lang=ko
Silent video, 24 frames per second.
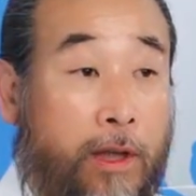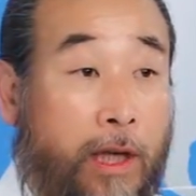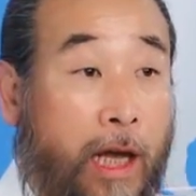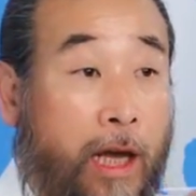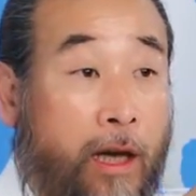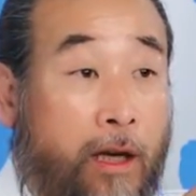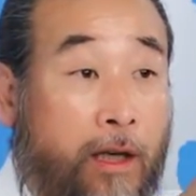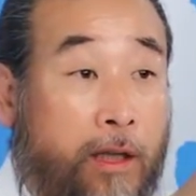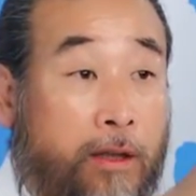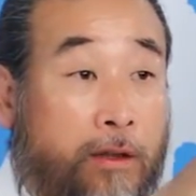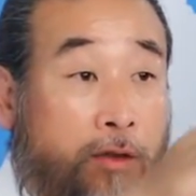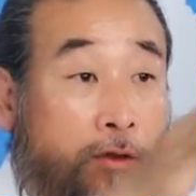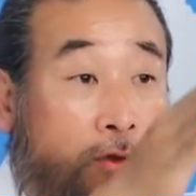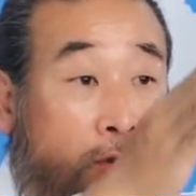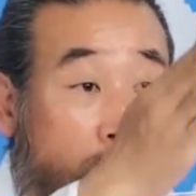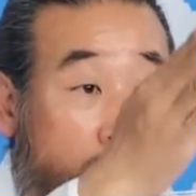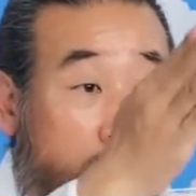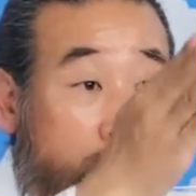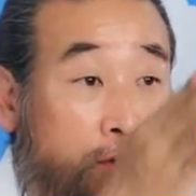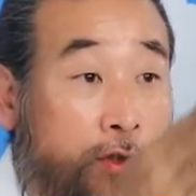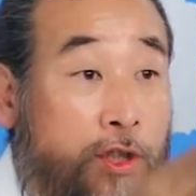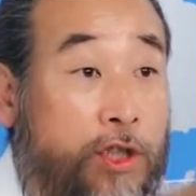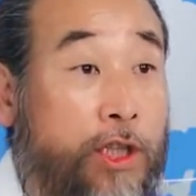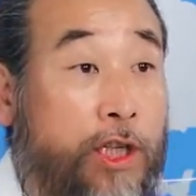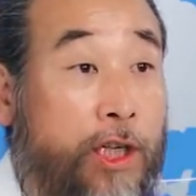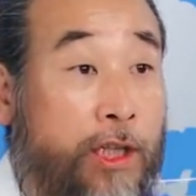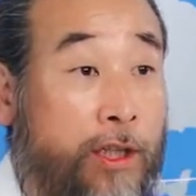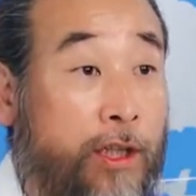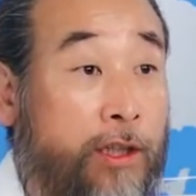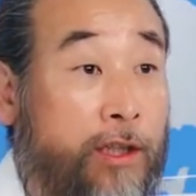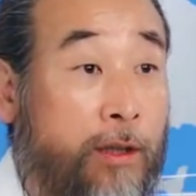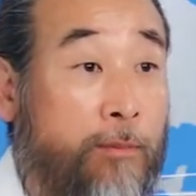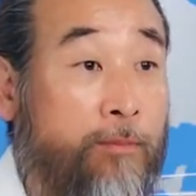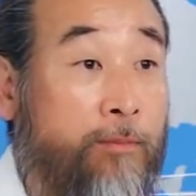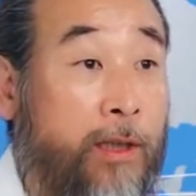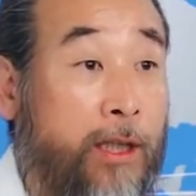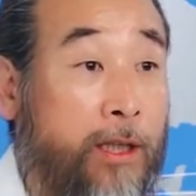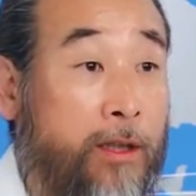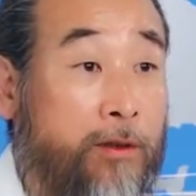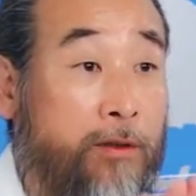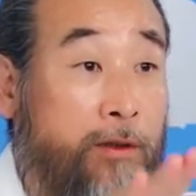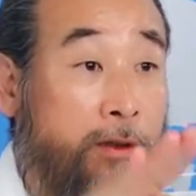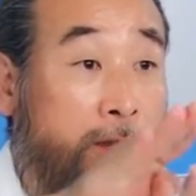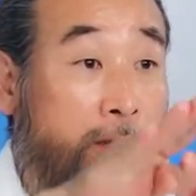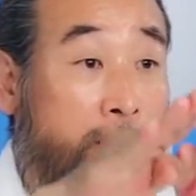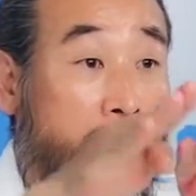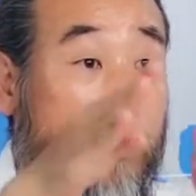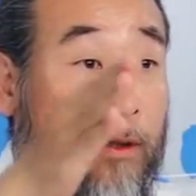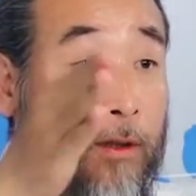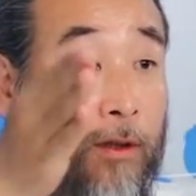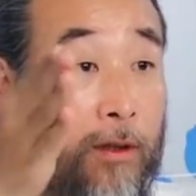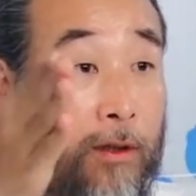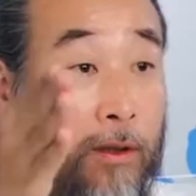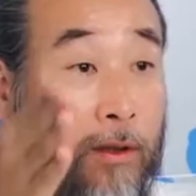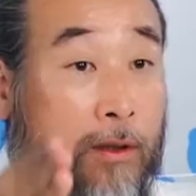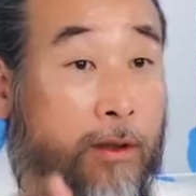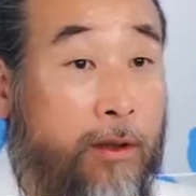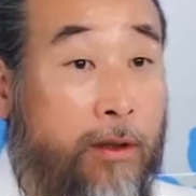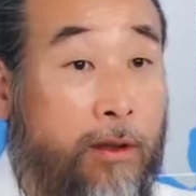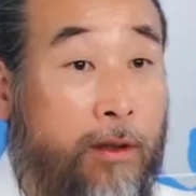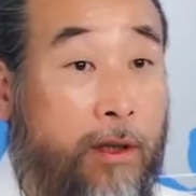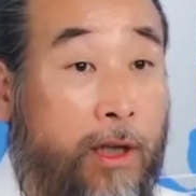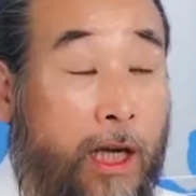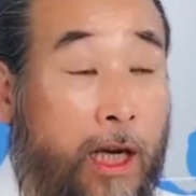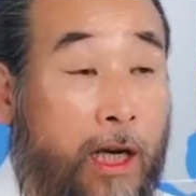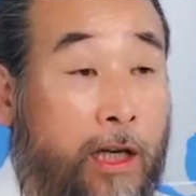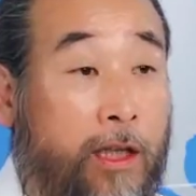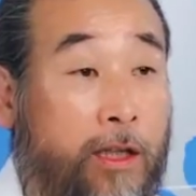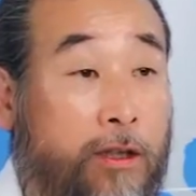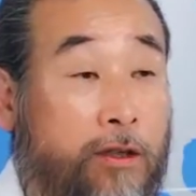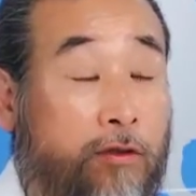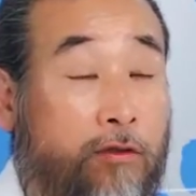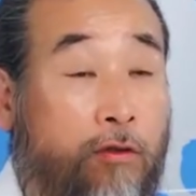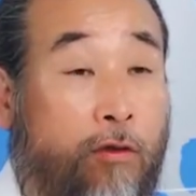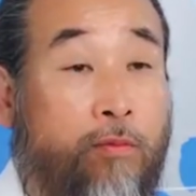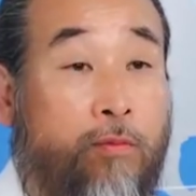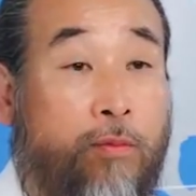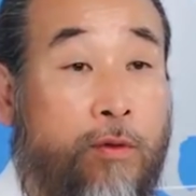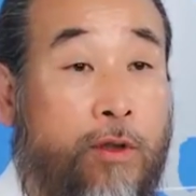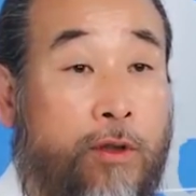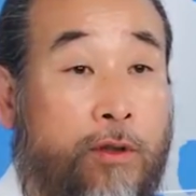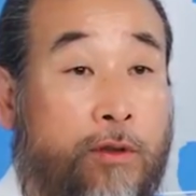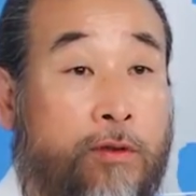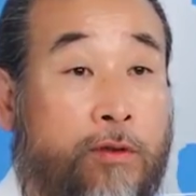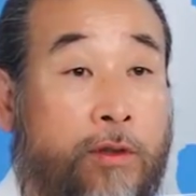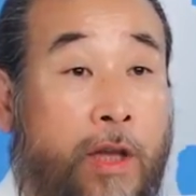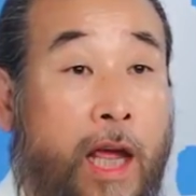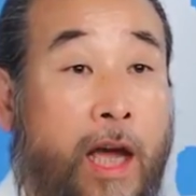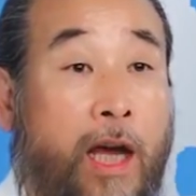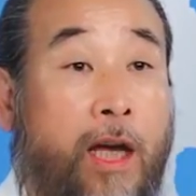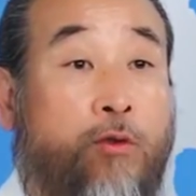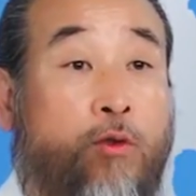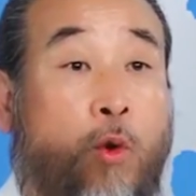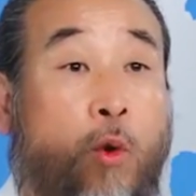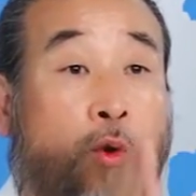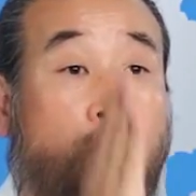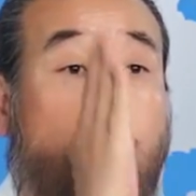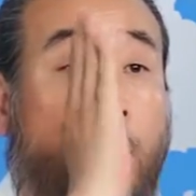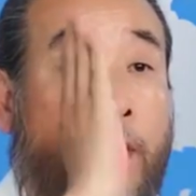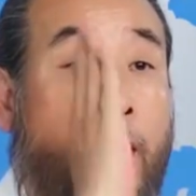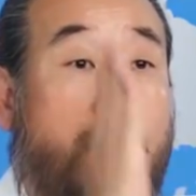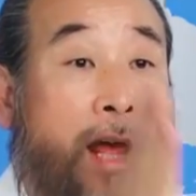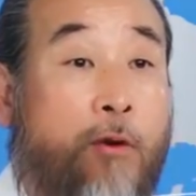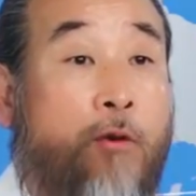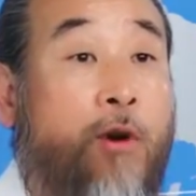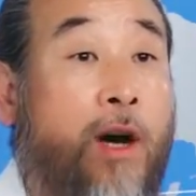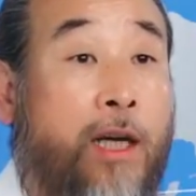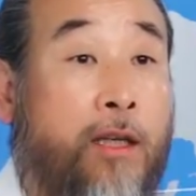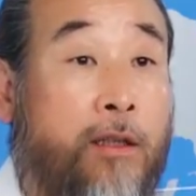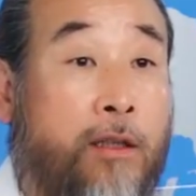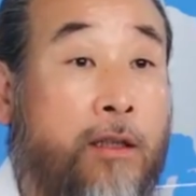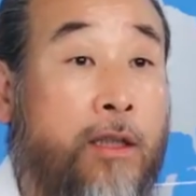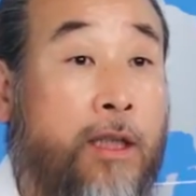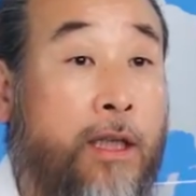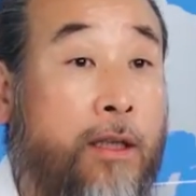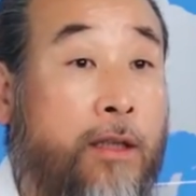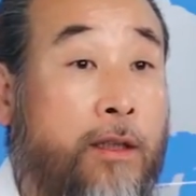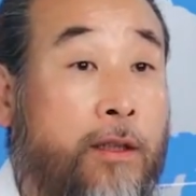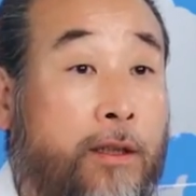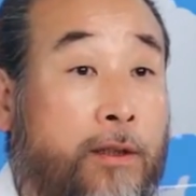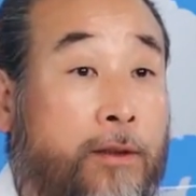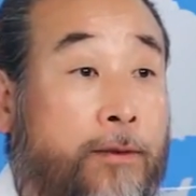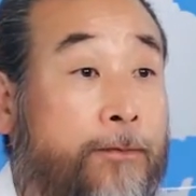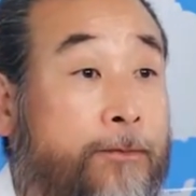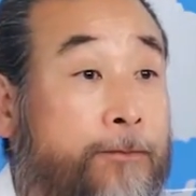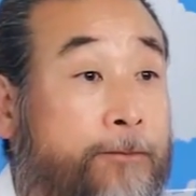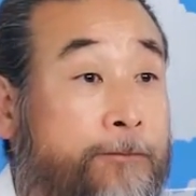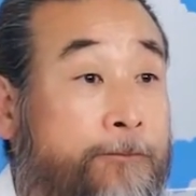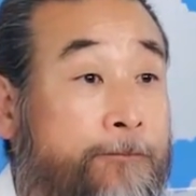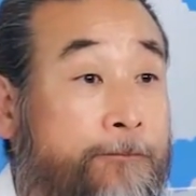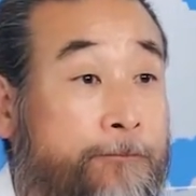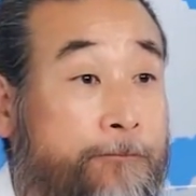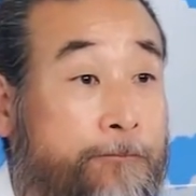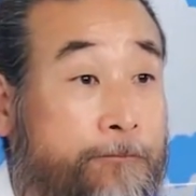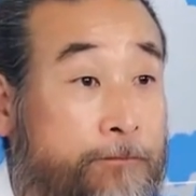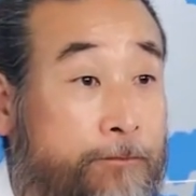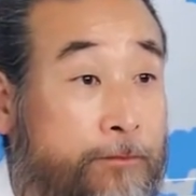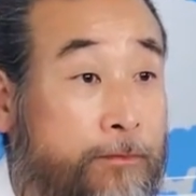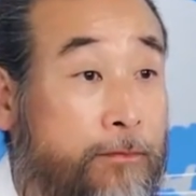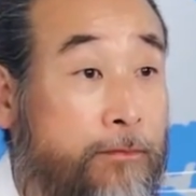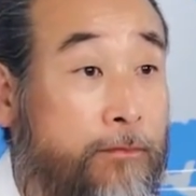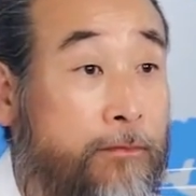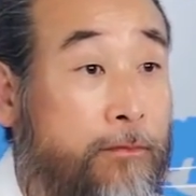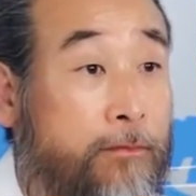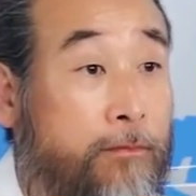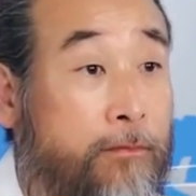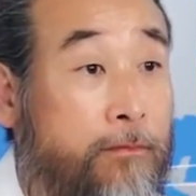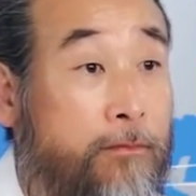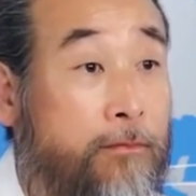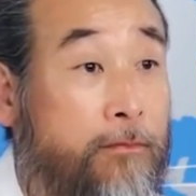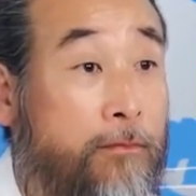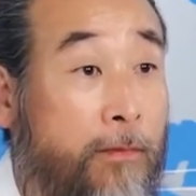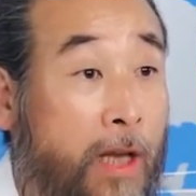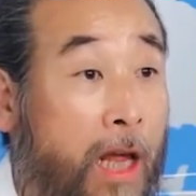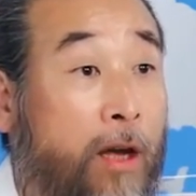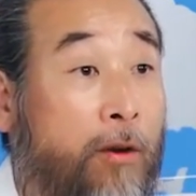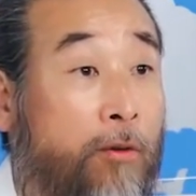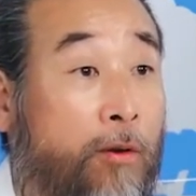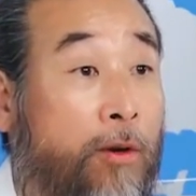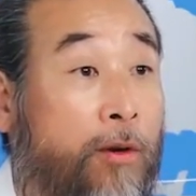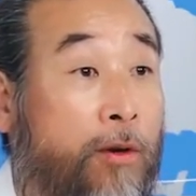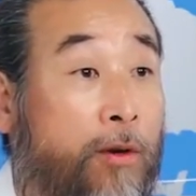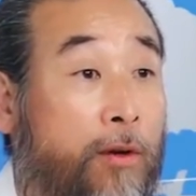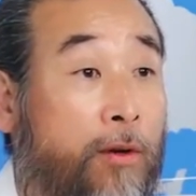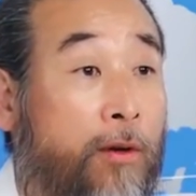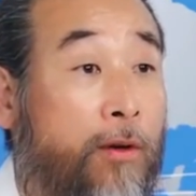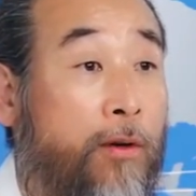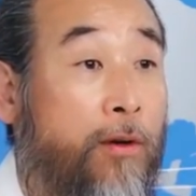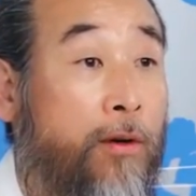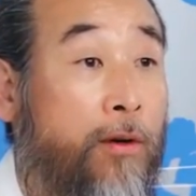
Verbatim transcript: 엘리트 공부를 시켜야 된단 말이죠. 엘리트 공부는 내가 돈을 내고 하는 거예요. 내고.